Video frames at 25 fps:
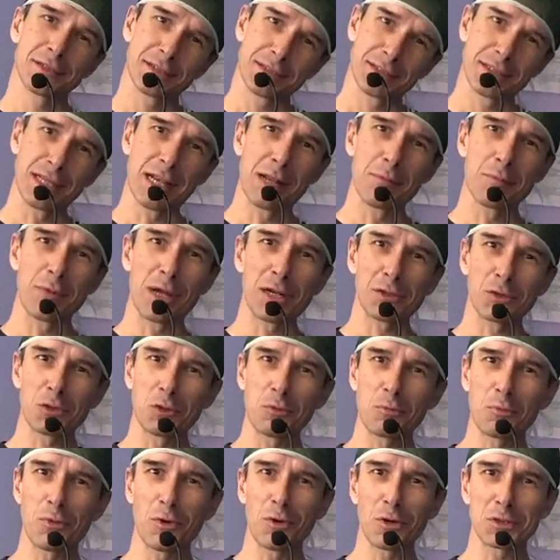dalla
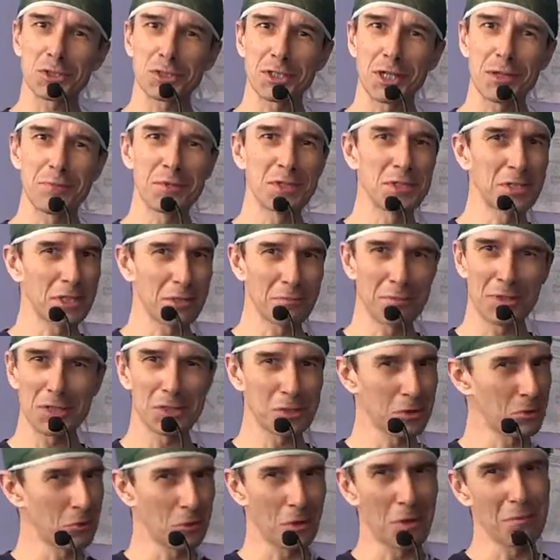parte opposta e mi sembra
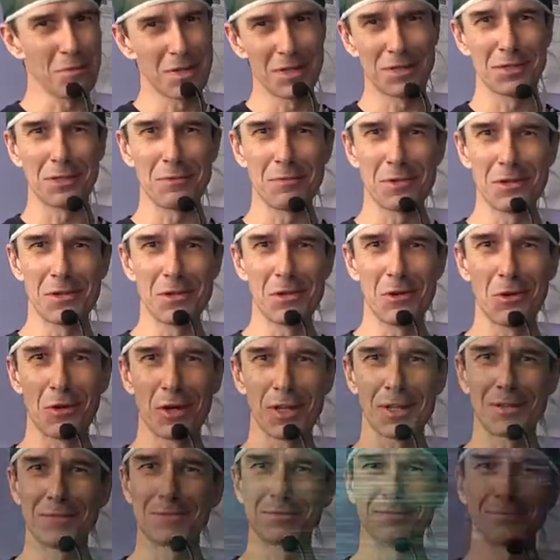sicuramente
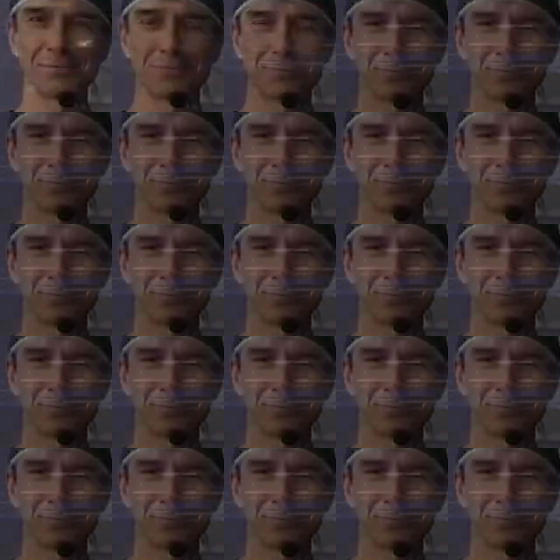migliore.